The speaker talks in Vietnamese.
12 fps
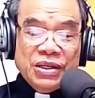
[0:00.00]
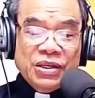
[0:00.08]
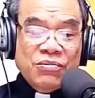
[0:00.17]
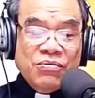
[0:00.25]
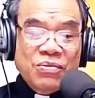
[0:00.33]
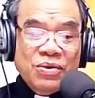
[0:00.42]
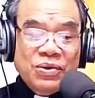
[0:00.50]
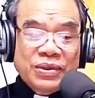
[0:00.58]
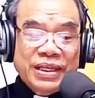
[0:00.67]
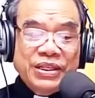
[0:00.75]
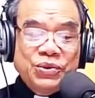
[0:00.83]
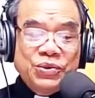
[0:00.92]
công bố
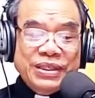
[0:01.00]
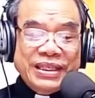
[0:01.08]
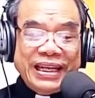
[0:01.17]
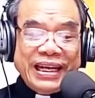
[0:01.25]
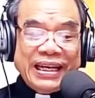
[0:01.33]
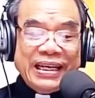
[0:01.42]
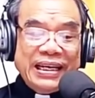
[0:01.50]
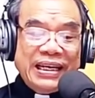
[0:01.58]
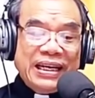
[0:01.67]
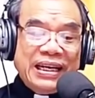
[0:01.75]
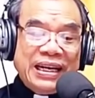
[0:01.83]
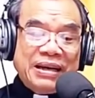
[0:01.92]
Thánh Du Xe
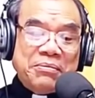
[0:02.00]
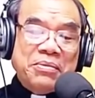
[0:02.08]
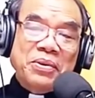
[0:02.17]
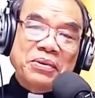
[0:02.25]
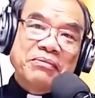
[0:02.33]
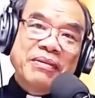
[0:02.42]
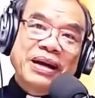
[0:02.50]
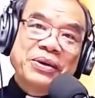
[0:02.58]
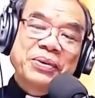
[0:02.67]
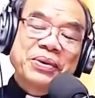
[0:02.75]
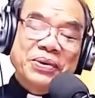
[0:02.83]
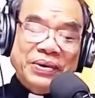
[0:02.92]
là bổn mạng
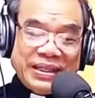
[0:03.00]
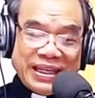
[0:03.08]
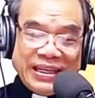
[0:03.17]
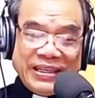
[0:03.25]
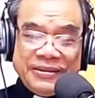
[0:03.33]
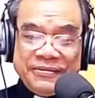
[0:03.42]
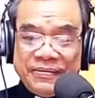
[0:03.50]
của Hội Thánh,